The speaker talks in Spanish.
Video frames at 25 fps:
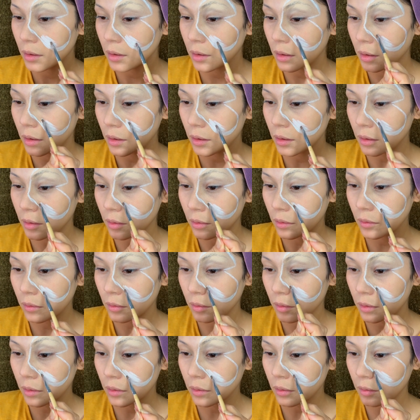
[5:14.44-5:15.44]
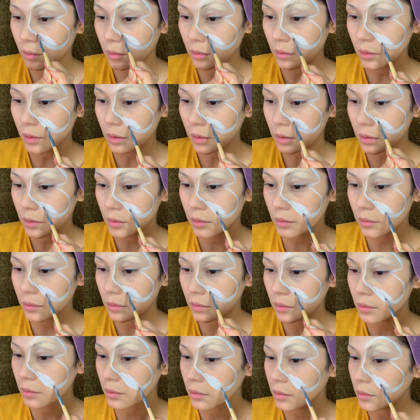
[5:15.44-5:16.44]
en todo, en todo esto
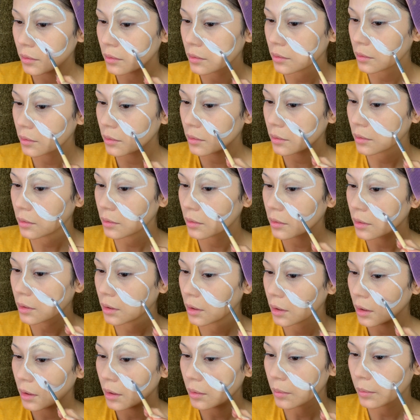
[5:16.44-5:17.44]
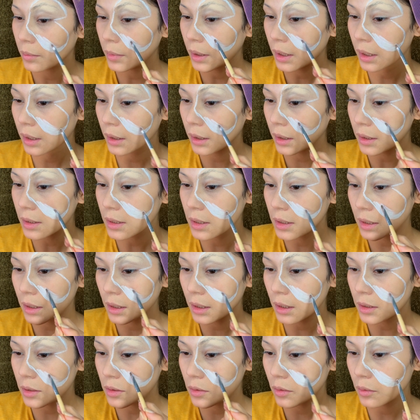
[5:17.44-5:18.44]
para que así
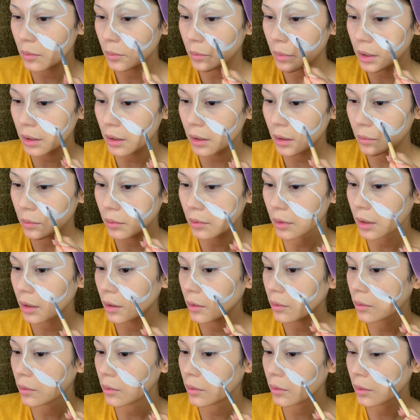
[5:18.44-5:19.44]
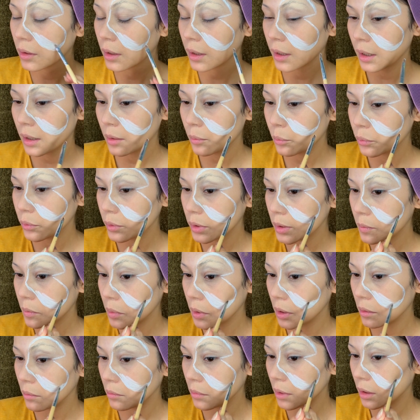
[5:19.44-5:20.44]
la sombra que voy a colocar pues
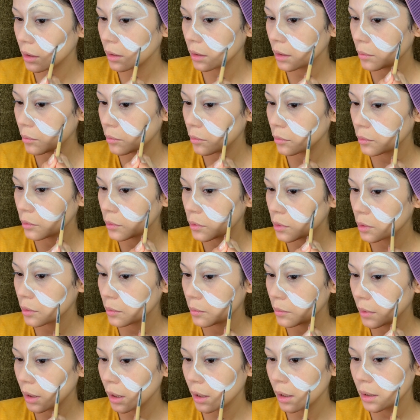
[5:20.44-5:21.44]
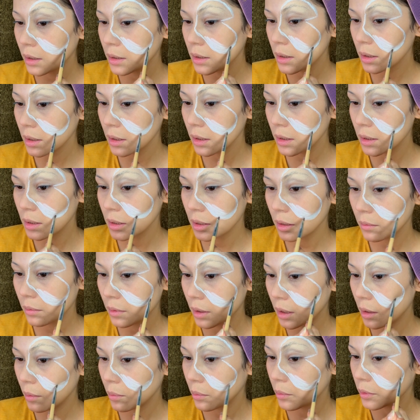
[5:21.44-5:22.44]
pigmente mucho más y se
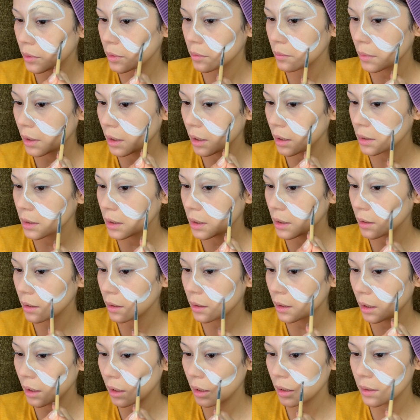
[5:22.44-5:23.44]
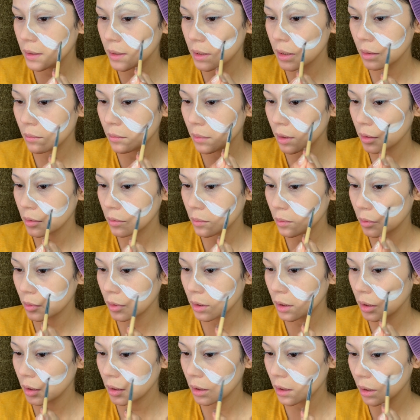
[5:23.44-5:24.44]
vea pues más intensa, más
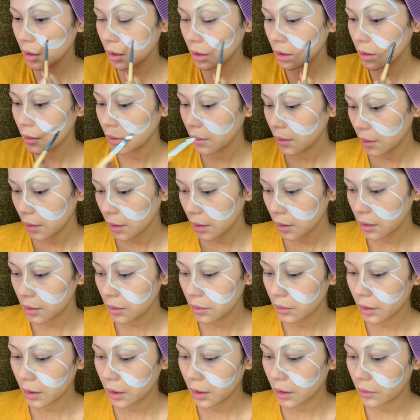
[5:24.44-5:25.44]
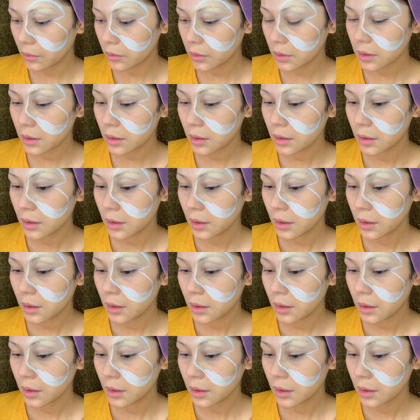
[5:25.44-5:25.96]
bonita y toda la cosa.